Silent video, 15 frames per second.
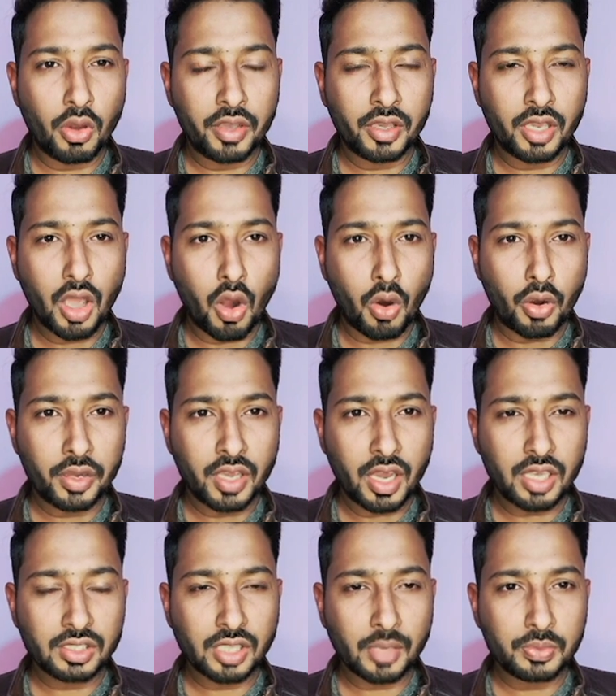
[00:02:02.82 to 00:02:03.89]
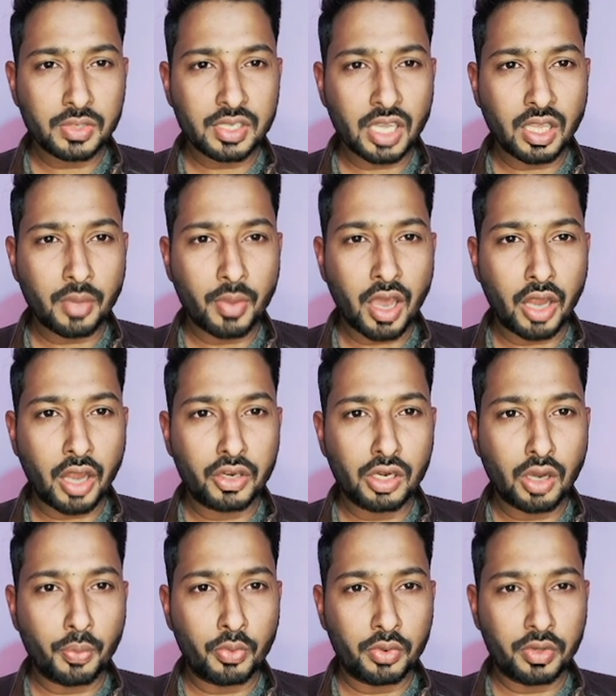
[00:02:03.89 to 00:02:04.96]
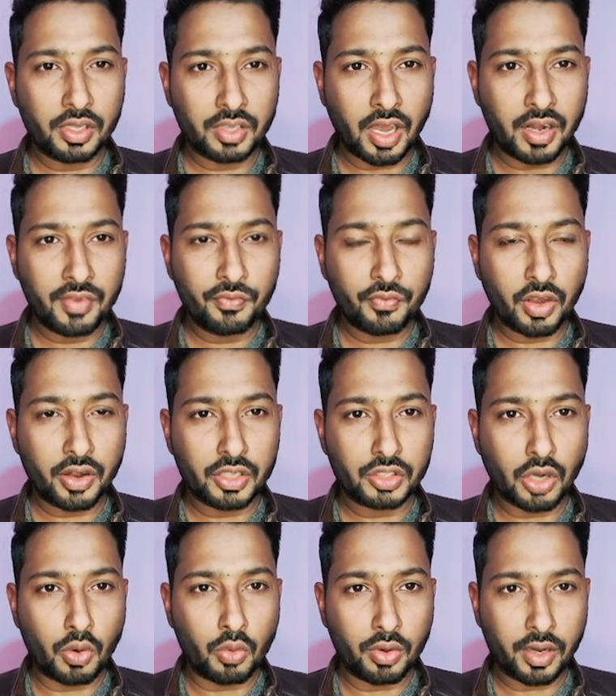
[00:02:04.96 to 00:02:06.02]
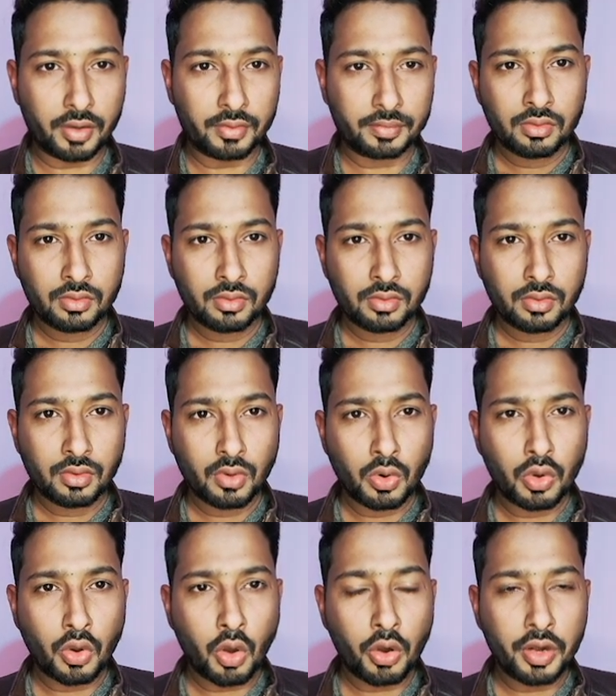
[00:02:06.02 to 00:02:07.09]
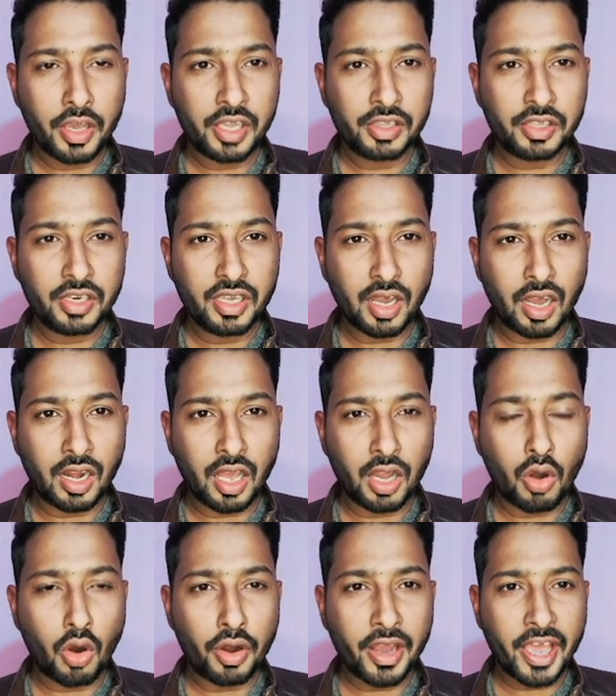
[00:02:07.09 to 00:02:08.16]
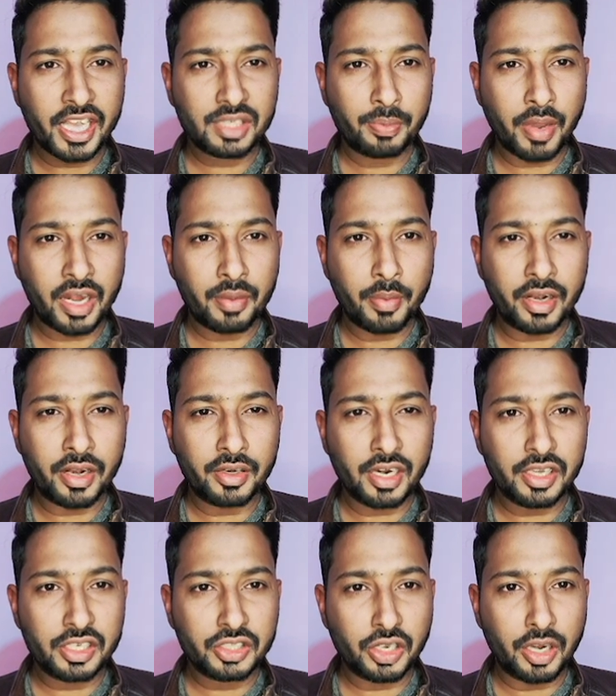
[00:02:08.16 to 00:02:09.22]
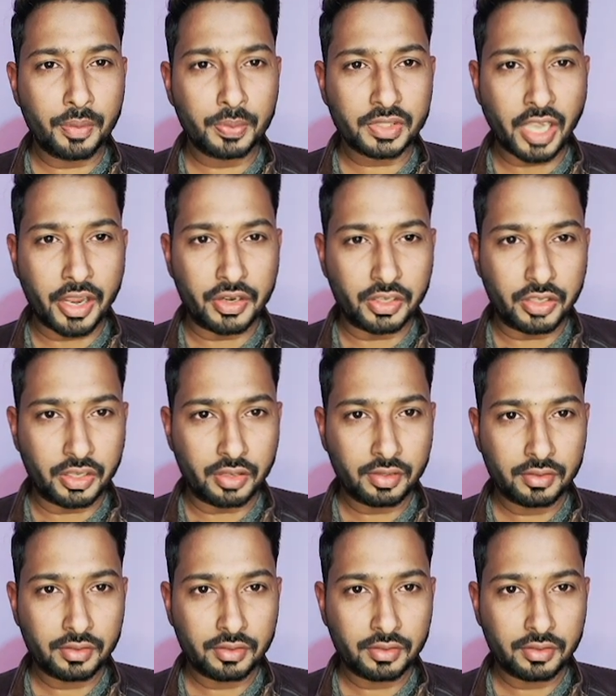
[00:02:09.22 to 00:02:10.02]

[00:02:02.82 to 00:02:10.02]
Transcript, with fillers: है और यहाँ सबसे ज़्यादा मैं अनिल कपूर की तारीफ करना चाहूँगा उन्होंने इतनी अलग और एक्सपेरिमेंटल स्क्रिप्ट साइन की